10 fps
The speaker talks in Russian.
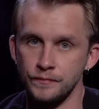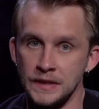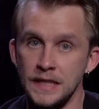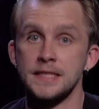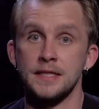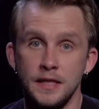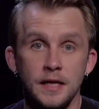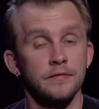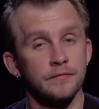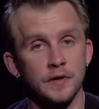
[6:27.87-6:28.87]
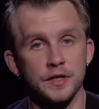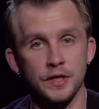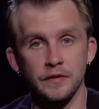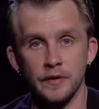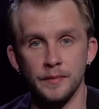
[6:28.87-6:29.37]
Есть ли
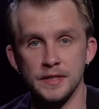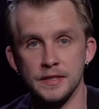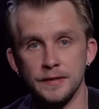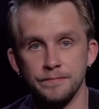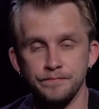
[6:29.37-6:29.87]
важная информация?